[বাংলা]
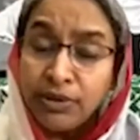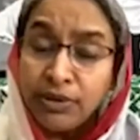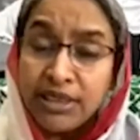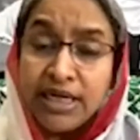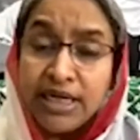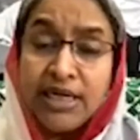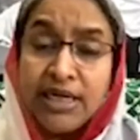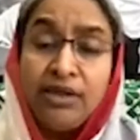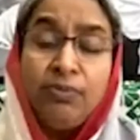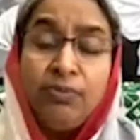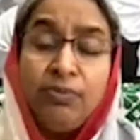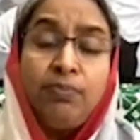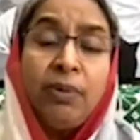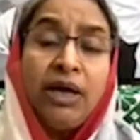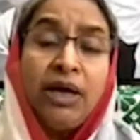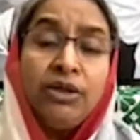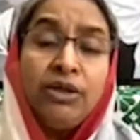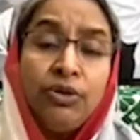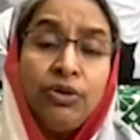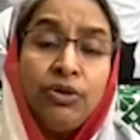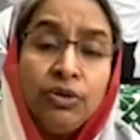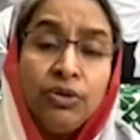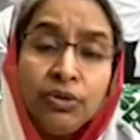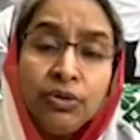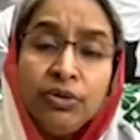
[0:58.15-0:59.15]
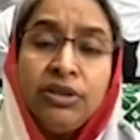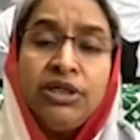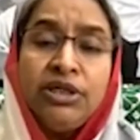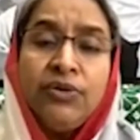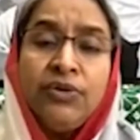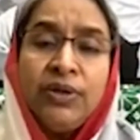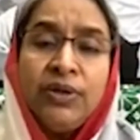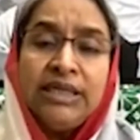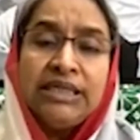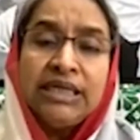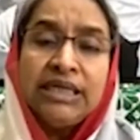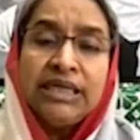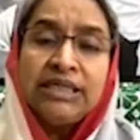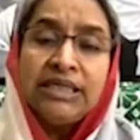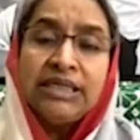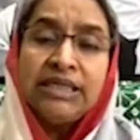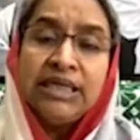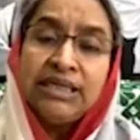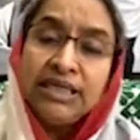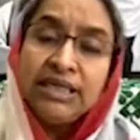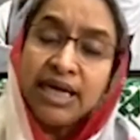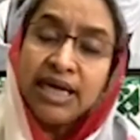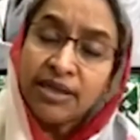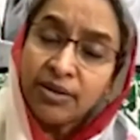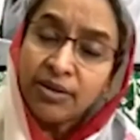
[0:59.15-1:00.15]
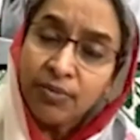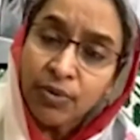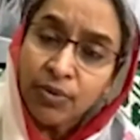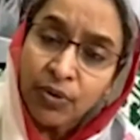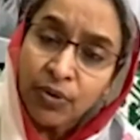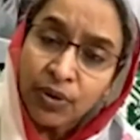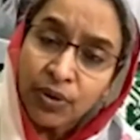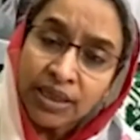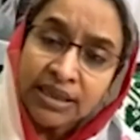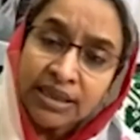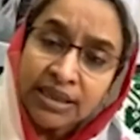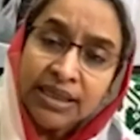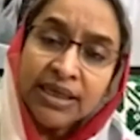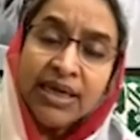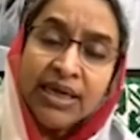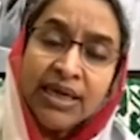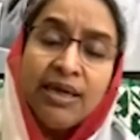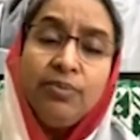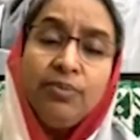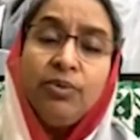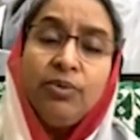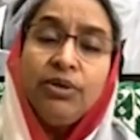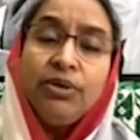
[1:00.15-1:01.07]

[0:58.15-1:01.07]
যে পার্থক্যটি হয়ে যাচ্ছে এটি একদম গোড়া থেকেই